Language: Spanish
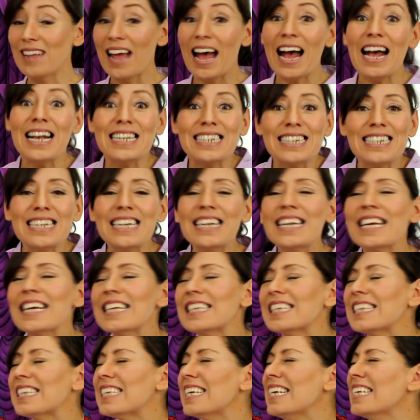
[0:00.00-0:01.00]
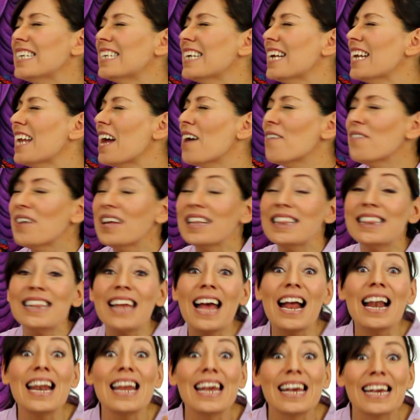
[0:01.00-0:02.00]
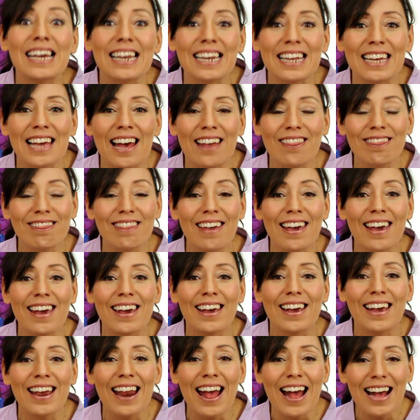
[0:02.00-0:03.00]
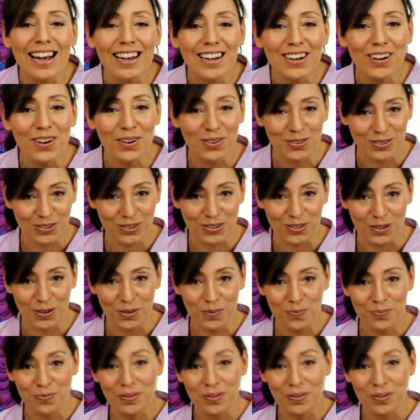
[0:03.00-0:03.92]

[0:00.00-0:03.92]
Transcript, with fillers: Así que se llenaban de alegría, de gran gozo